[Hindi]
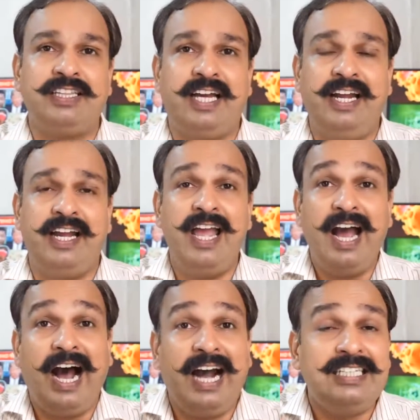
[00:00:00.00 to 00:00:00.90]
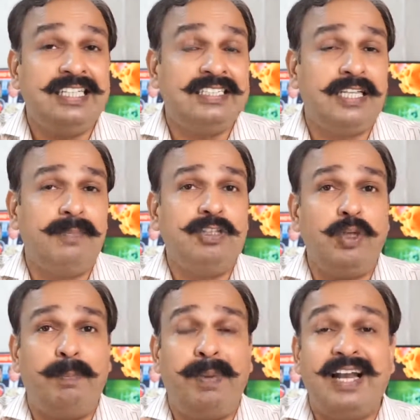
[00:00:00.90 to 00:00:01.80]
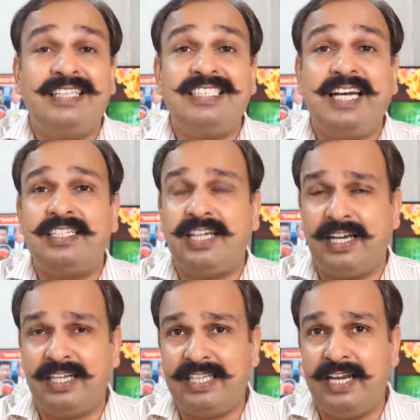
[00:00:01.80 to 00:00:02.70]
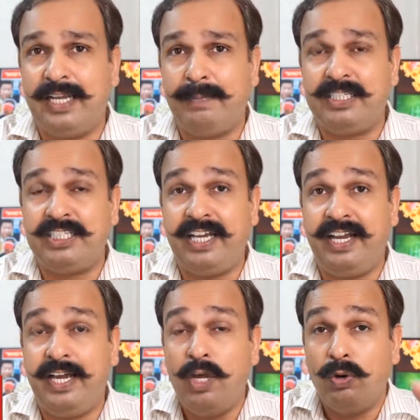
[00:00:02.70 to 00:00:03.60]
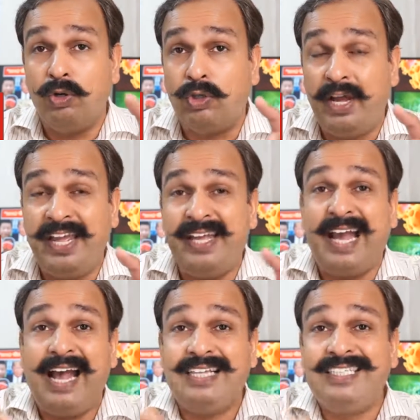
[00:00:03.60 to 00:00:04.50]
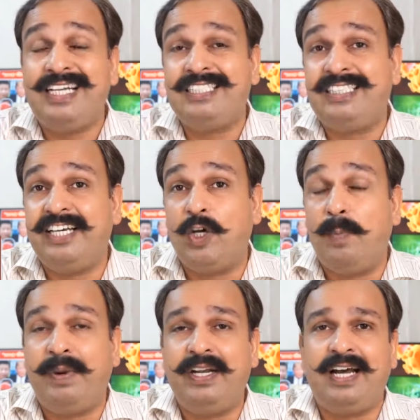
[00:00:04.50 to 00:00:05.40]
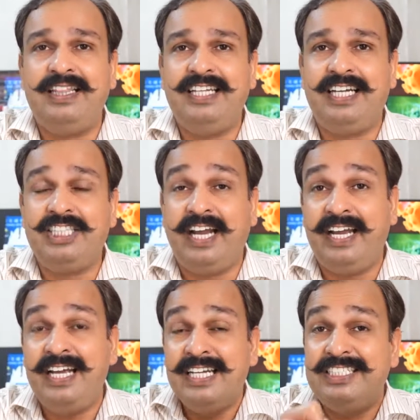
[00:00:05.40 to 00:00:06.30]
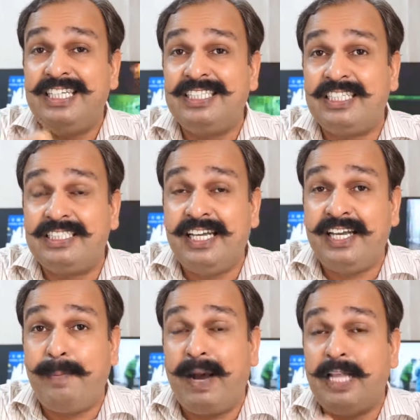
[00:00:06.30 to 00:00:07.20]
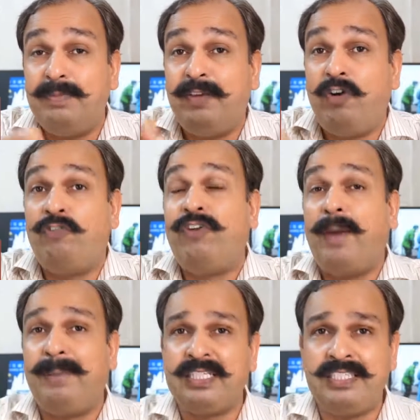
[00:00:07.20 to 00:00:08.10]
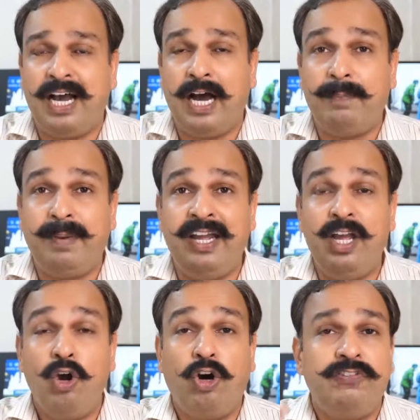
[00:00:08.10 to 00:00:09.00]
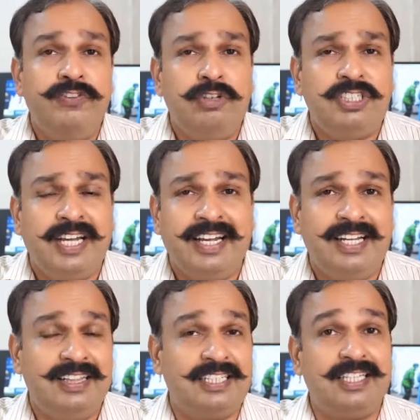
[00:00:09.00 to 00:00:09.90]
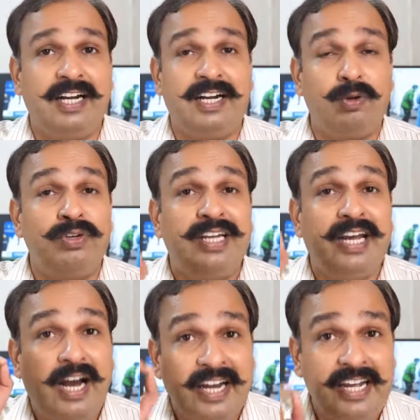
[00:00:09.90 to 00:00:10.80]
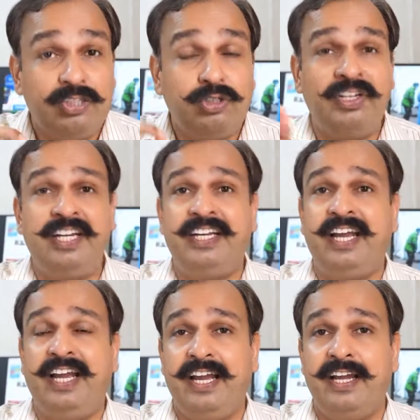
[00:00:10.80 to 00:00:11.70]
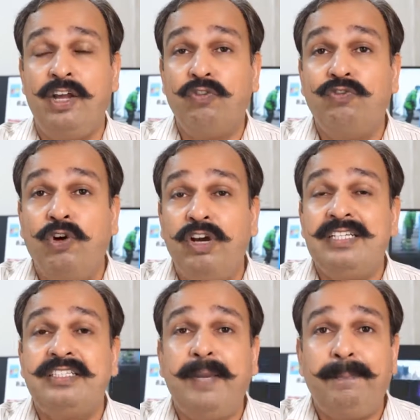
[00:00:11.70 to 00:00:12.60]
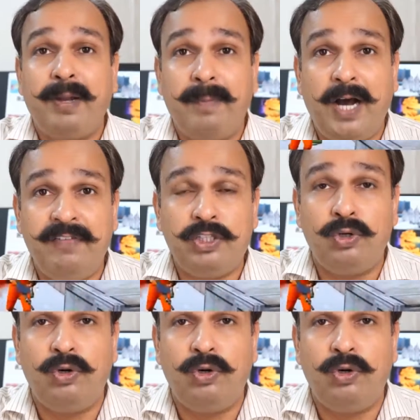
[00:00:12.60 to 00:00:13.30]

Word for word: करता है आज के समय जो बारह से अट्ठारह साल के बच्चे हैं उनको एक ऐसे रस्ते के ऊपर डाल दिया जाए जिस रस्ते के बाद में वो वापस ना आ पाए और फ्यूचर के अंदर जाकर उनके हर एक जो निर्णय है वो इससे प्रभावित